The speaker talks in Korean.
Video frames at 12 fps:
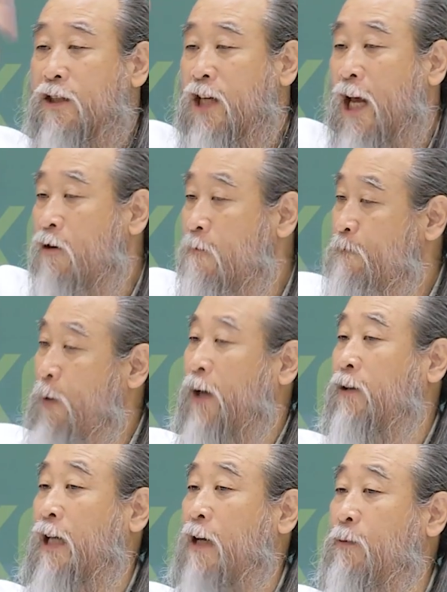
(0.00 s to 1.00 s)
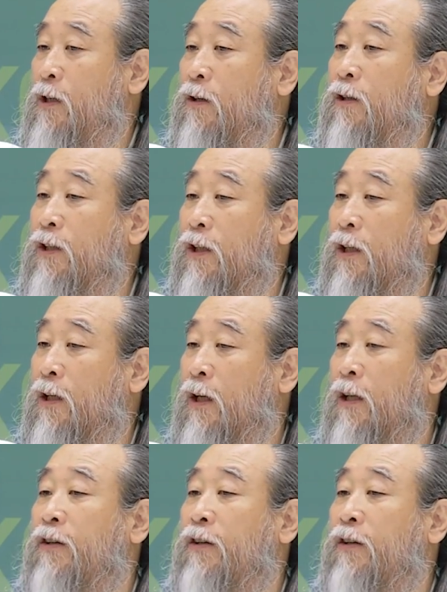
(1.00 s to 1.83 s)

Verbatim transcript: 새로운 패러다임을 너희들이